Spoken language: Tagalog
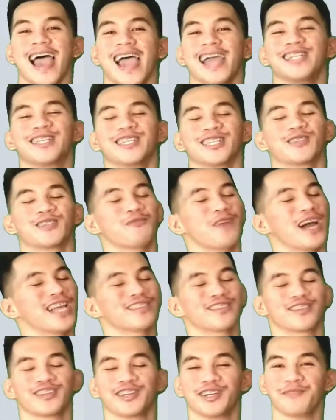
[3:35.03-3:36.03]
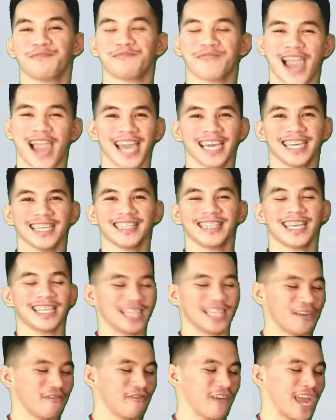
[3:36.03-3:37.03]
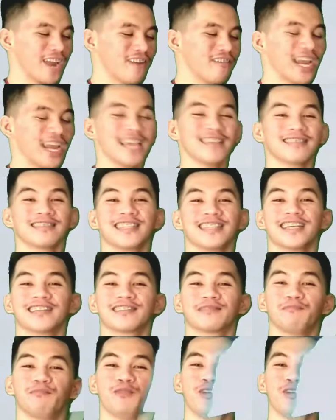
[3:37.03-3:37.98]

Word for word: I just want to remind that if I raise this